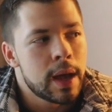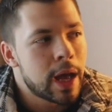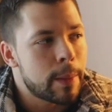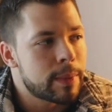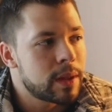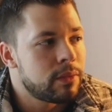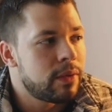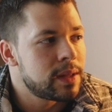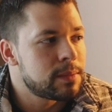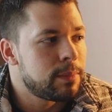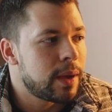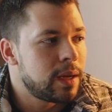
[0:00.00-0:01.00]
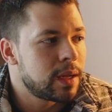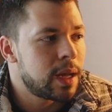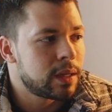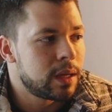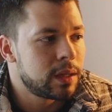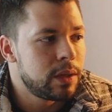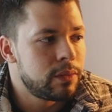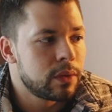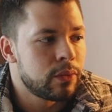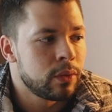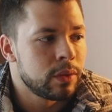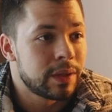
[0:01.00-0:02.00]
Habe jedenfalls ein paar andere Alternativen
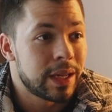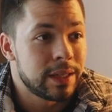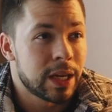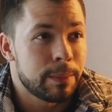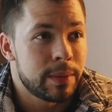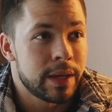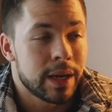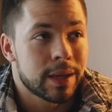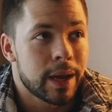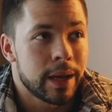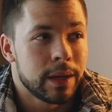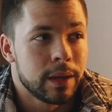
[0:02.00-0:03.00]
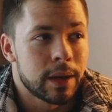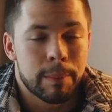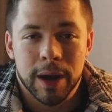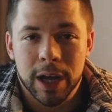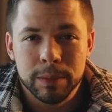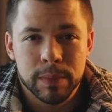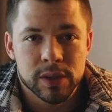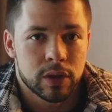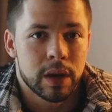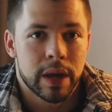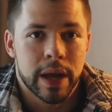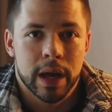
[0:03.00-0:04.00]
gefunden, denn ich habe hier ja kein Apartment,
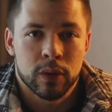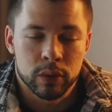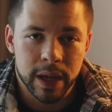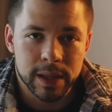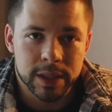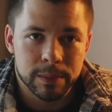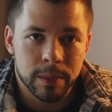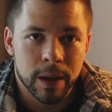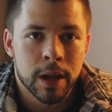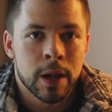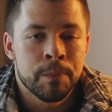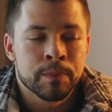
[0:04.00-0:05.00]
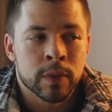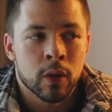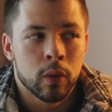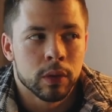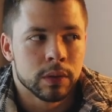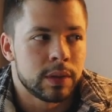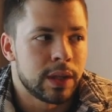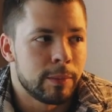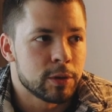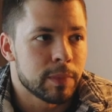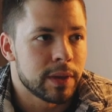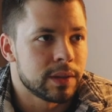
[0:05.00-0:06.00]
sondern eher ein Hotelzimmer und
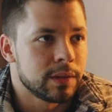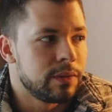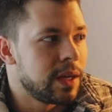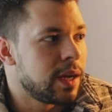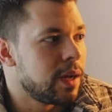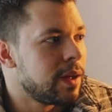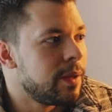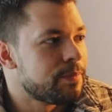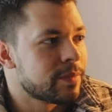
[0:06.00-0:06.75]
dementsprechend weder